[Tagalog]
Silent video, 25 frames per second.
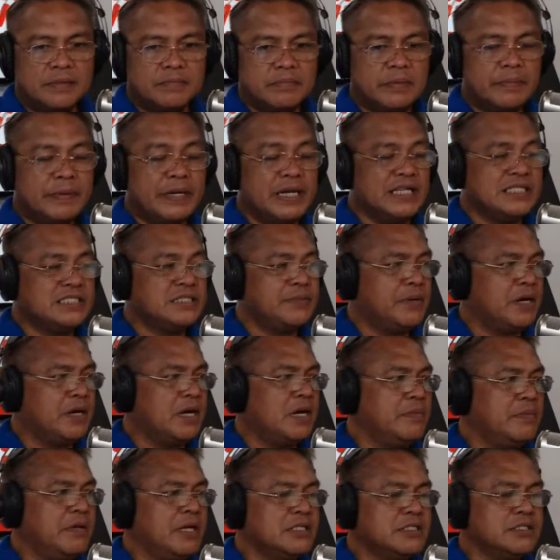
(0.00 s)
Mapalit sa
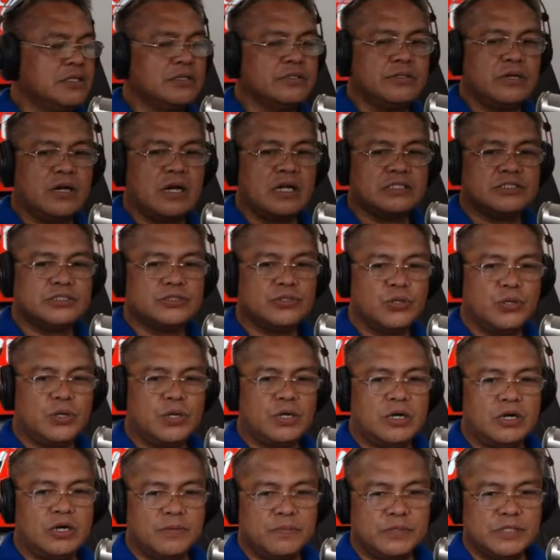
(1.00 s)
mga Mesco Drug
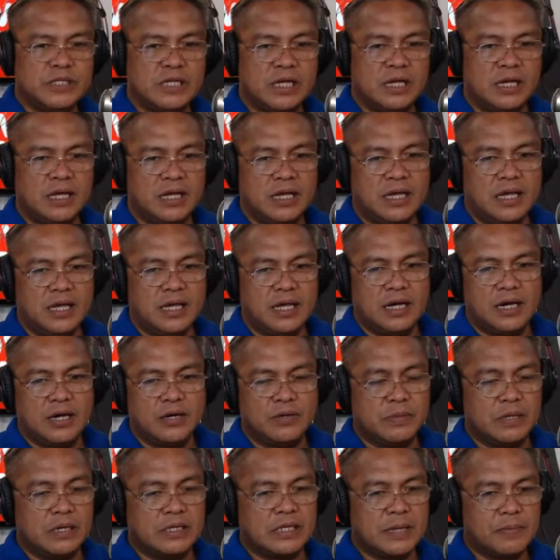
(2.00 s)
Store o pwede uh,
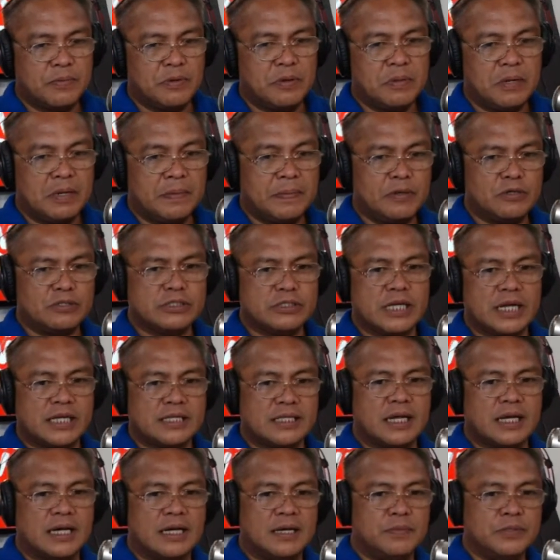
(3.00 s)
kumuha na po yung mga pakutakan
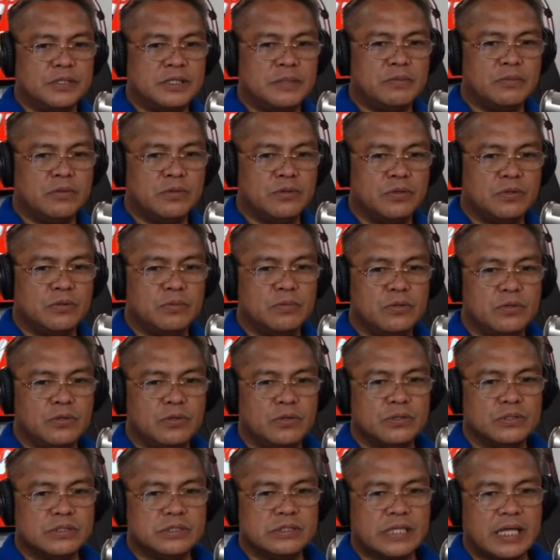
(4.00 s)
na. Ah. Pwede mo,
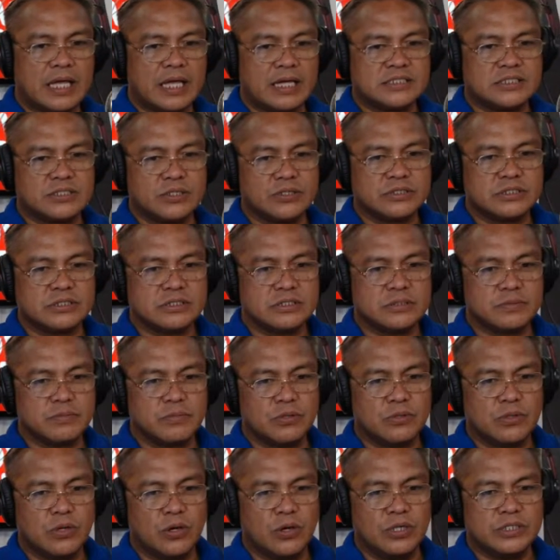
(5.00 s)
mo text us,
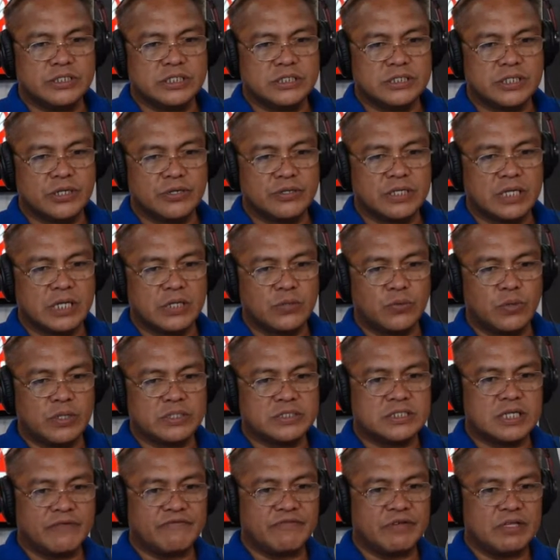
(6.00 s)
mo call sa
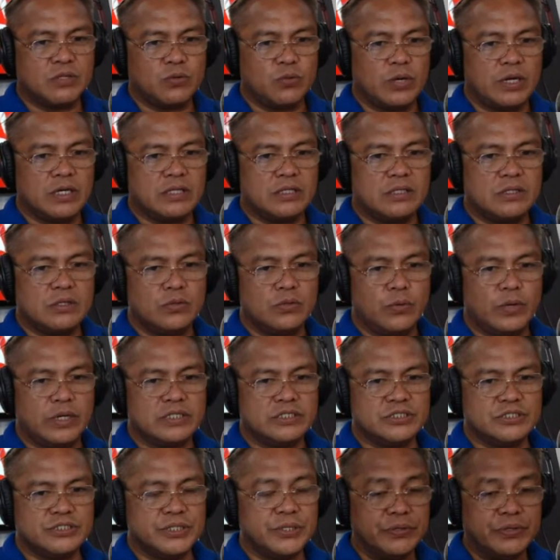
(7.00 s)

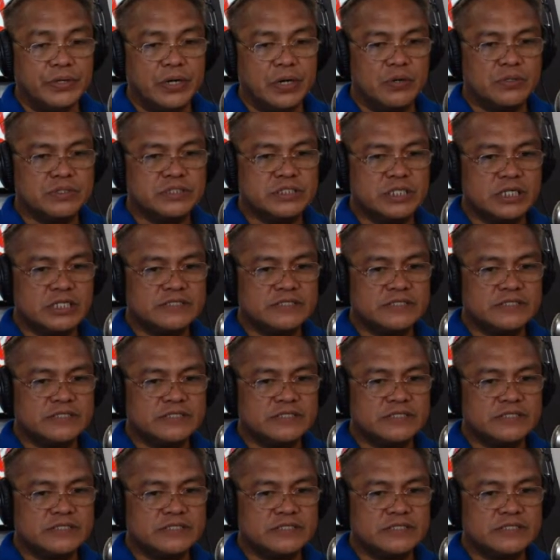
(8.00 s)
0917-110-6580.